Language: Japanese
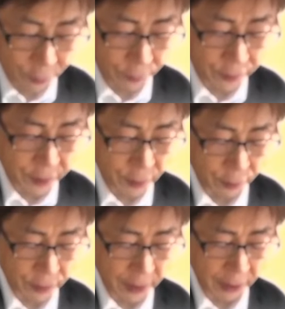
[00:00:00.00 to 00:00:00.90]
たが
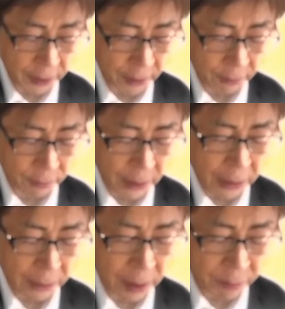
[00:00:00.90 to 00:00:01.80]
今更
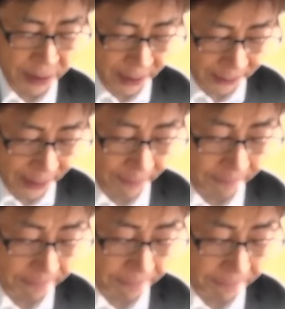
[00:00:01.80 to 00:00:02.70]
どうすること
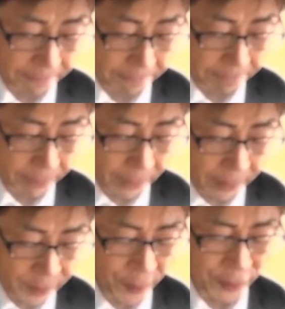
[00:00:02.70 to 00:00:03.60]
もできなかった